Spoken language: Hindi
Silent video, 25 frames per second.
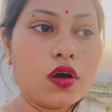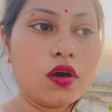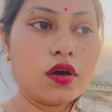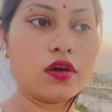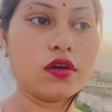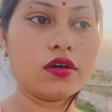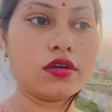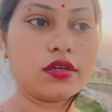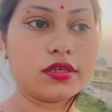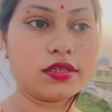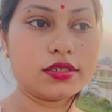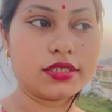
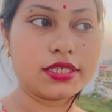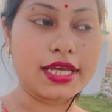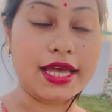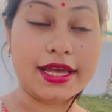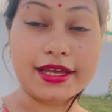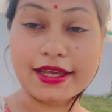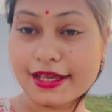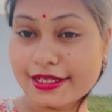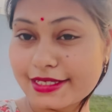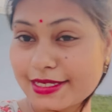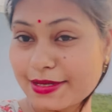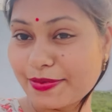और क्या
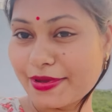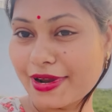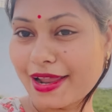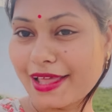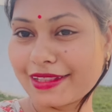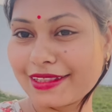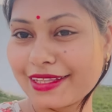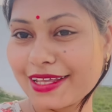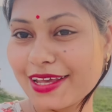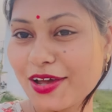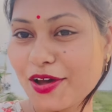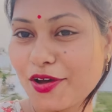कैसे
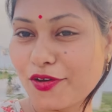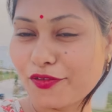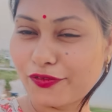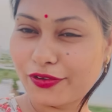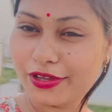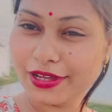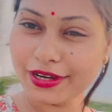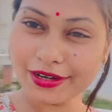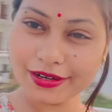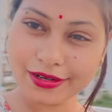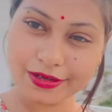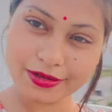बनाते हैं और
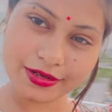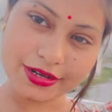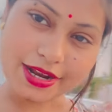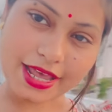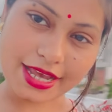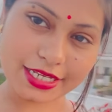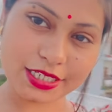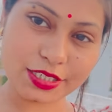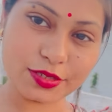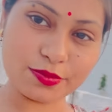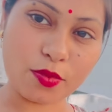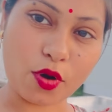फिर
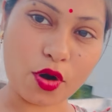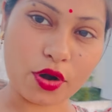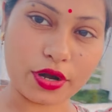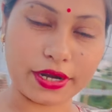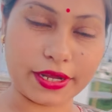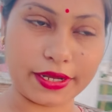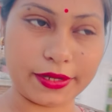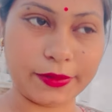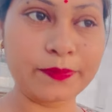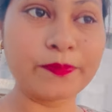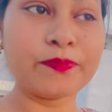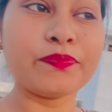नेक्स्ट
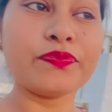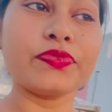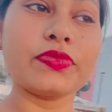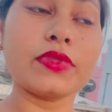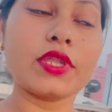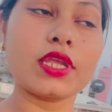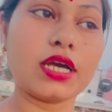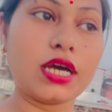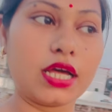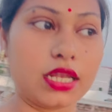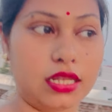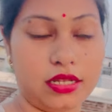मॉर्निंग
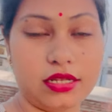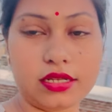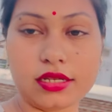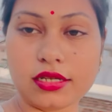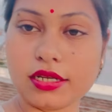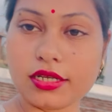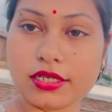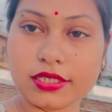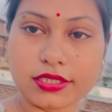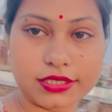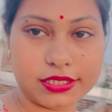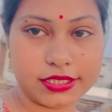कल
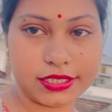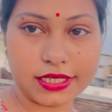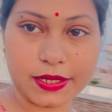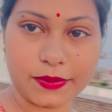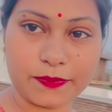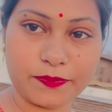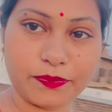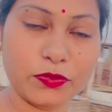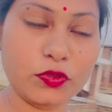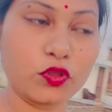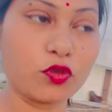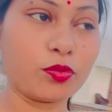ठीक है
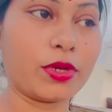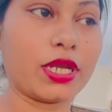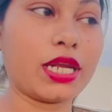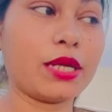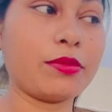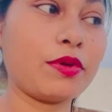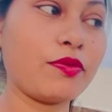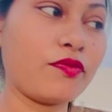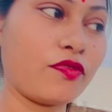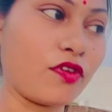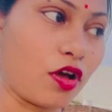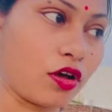तो मैंने
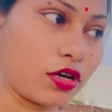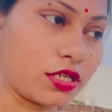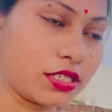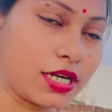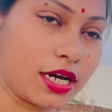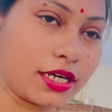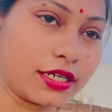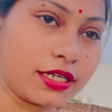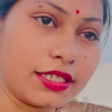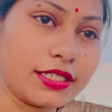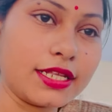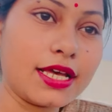अभी ब्लॉग
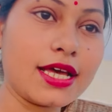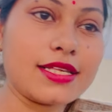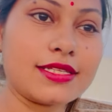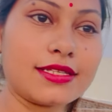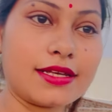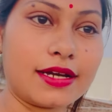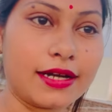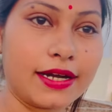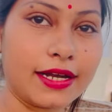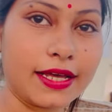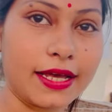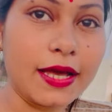स्टार्ट कर दिया
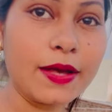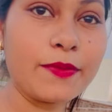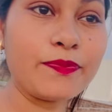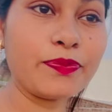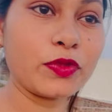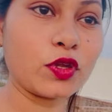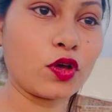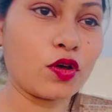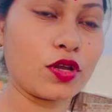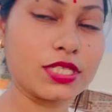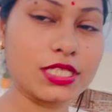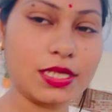संडे है
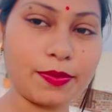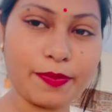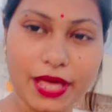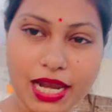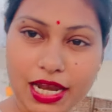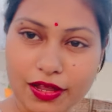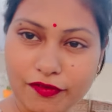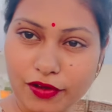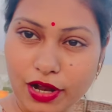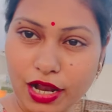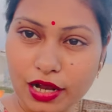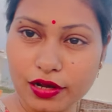और इससे
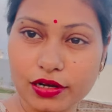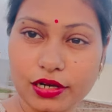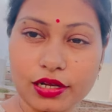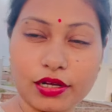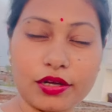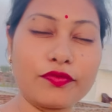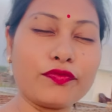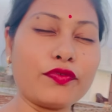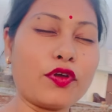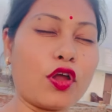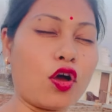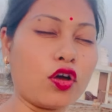पहले
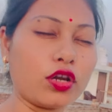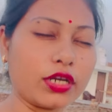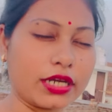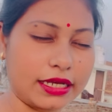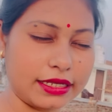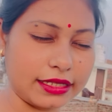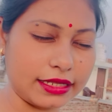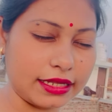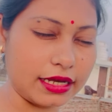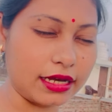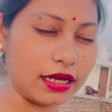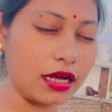वाला ब्लॉग
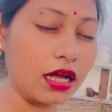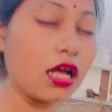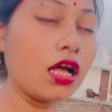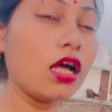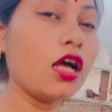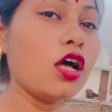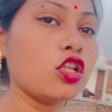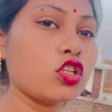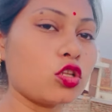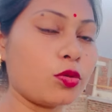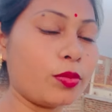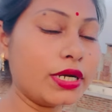नहीं देखा
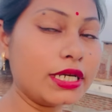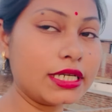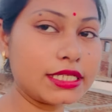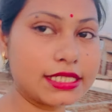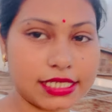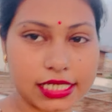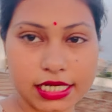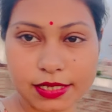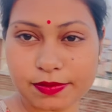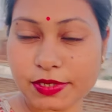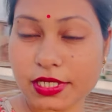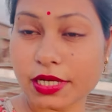तो मैं
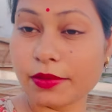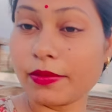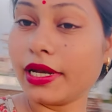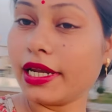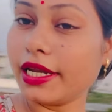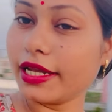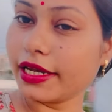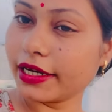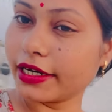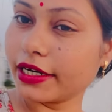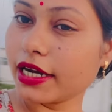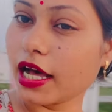डिस्क्रिप्शन में
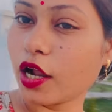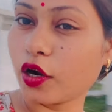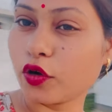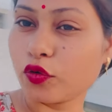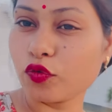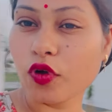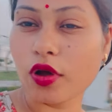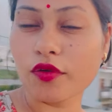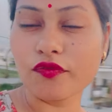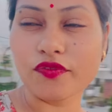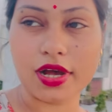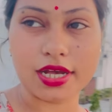लिंक डाल रही
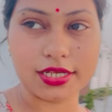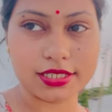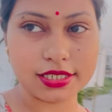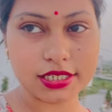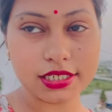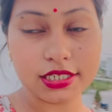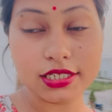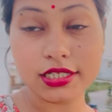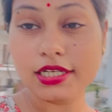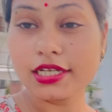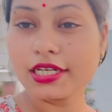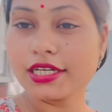हूँ आप वहाँ से
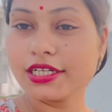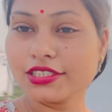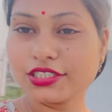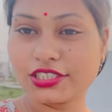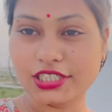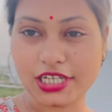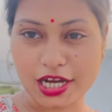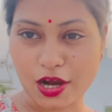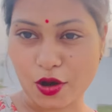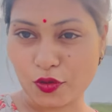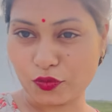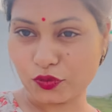
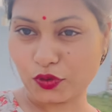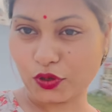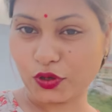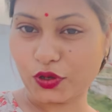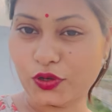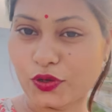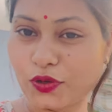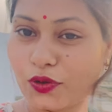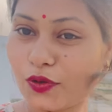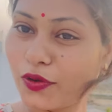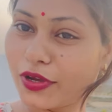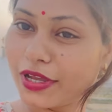चेकआउट कर
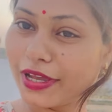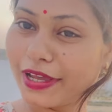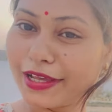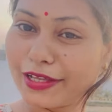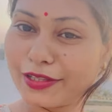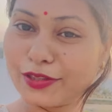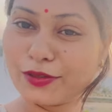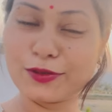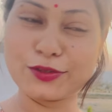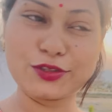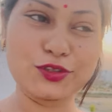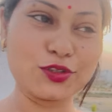लो ओके
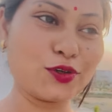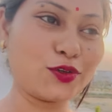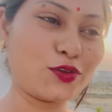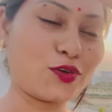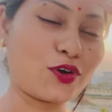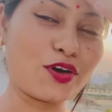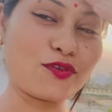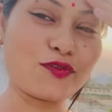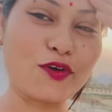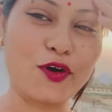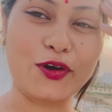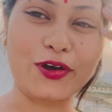तो चलो
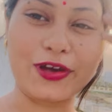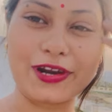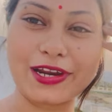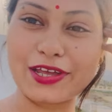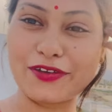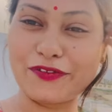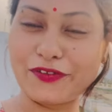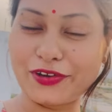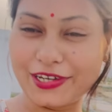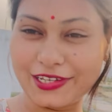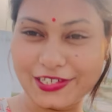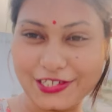थोड़ा वॉक
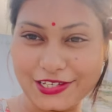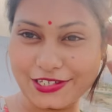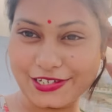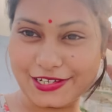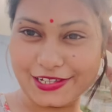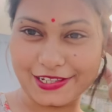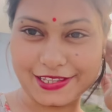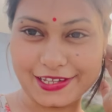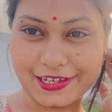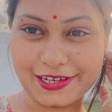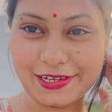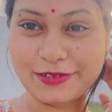करके फिर नीचे
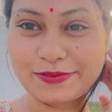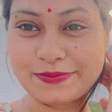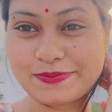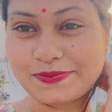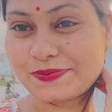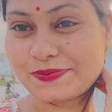चलते हैं